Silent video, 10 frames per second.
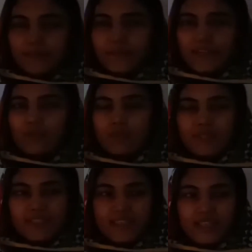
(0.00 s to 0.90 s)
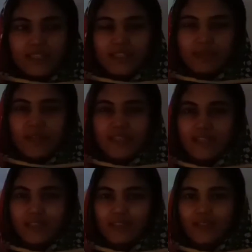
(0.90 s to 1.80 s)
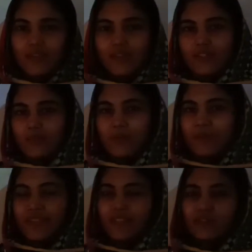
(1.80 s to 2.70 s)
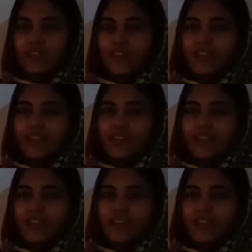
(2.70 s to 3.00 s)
हैं वो भी इसी कैटेगरी में आ जाती हैं और इनमें भी यही होता है कि